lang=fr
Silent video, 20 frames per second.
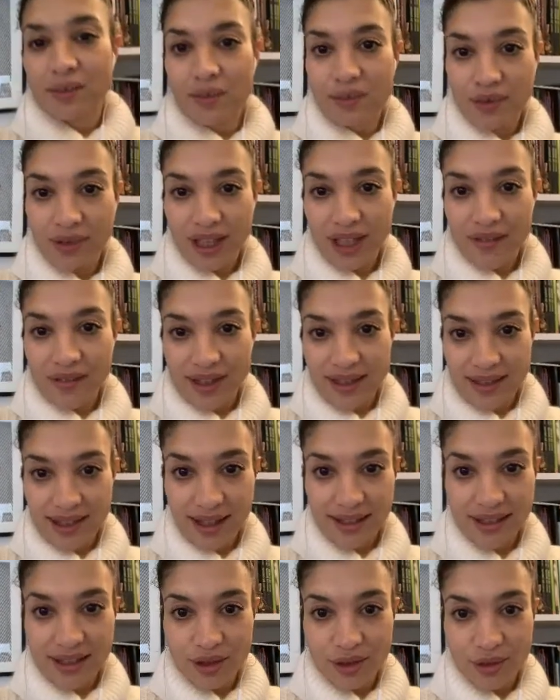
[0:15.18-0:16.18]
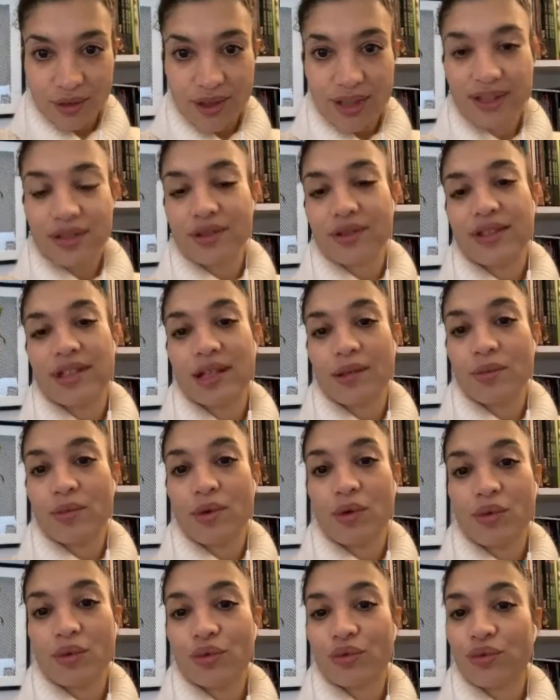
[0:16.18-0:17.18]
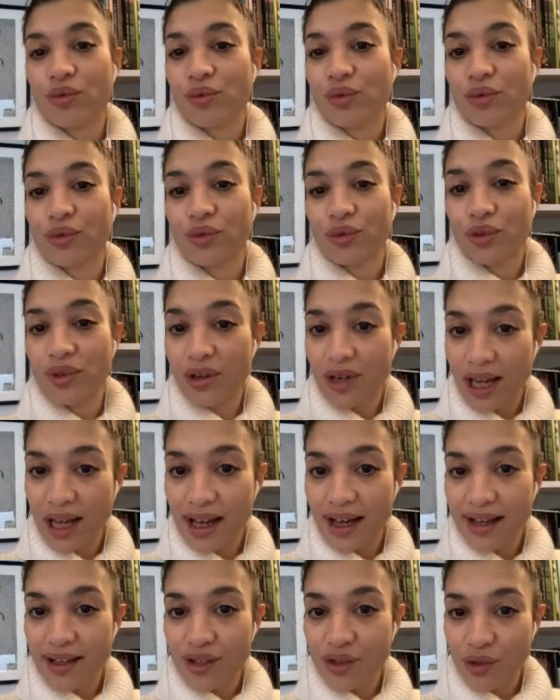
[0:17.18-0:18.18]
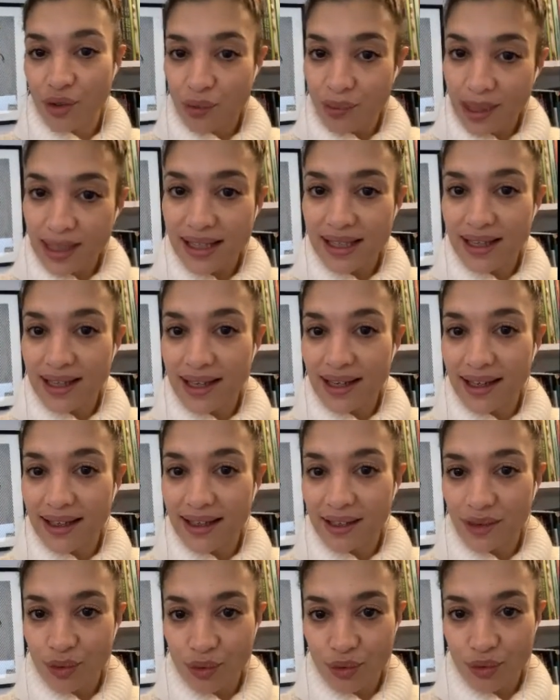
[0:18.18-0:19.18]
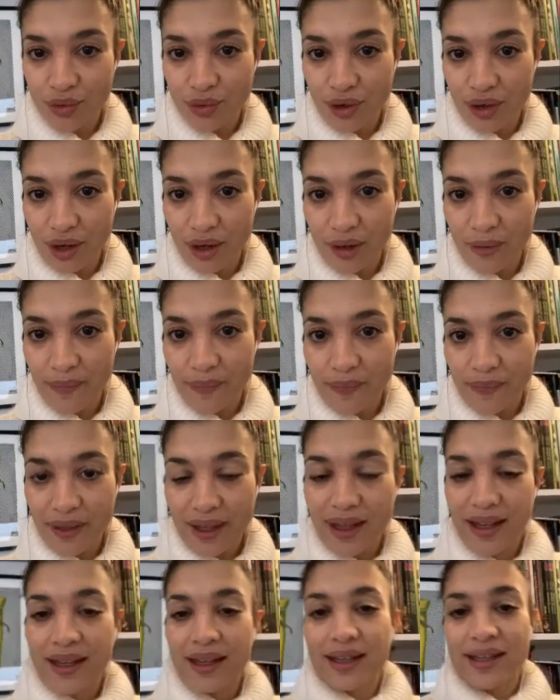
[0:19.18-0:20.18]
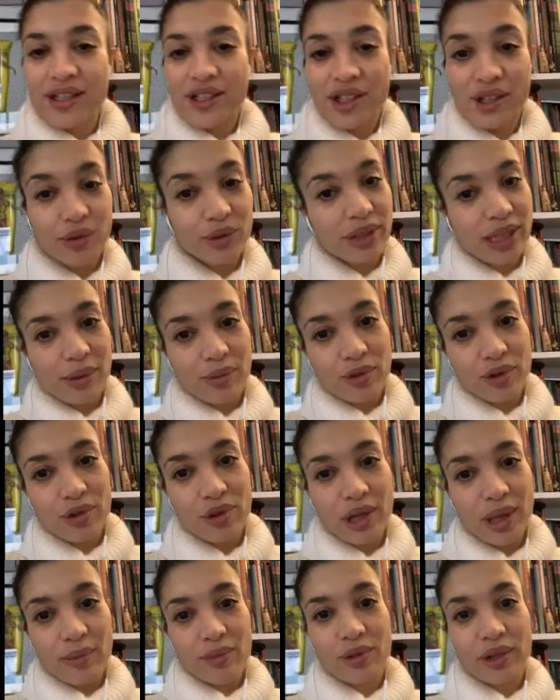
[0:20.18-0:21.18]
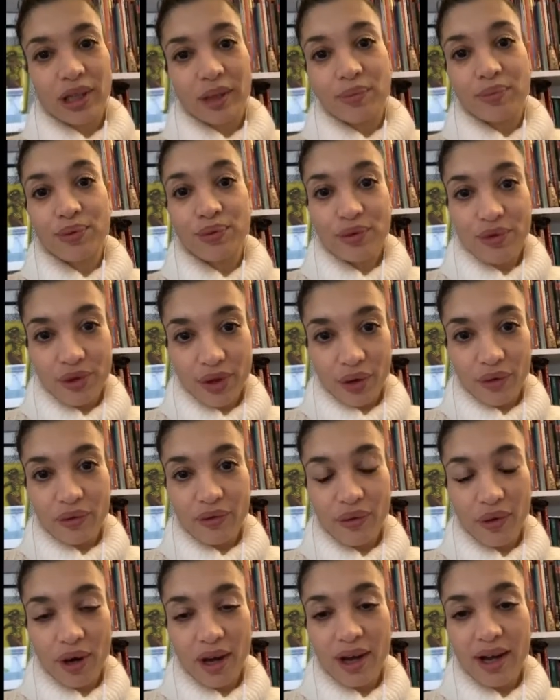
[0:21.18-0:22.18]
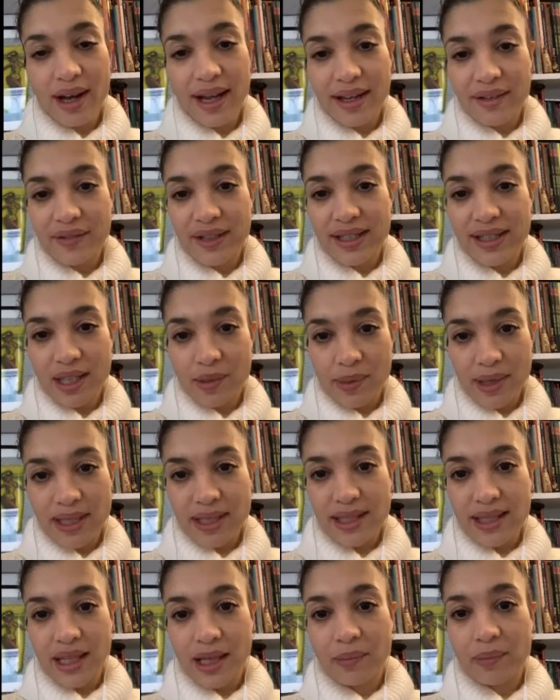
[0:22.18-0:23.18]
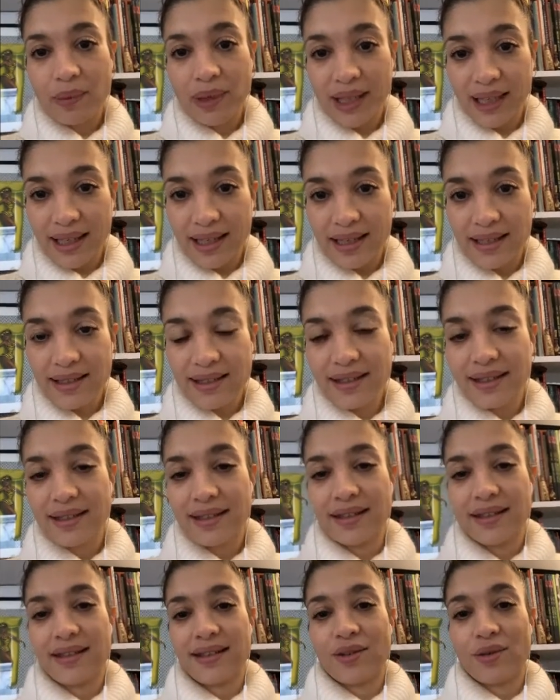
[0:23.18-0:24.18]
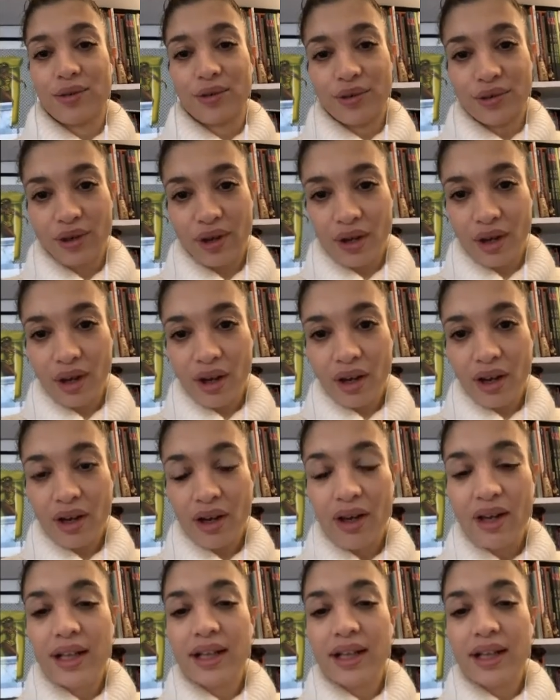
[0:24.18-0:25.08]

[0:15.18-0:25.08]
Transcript: Mon travail s'articule essentiellement autour de collages, de matières et de couleurs. J'ai notamment collaboré plusieurs fois avec Sébastien Pérez, qui est auteur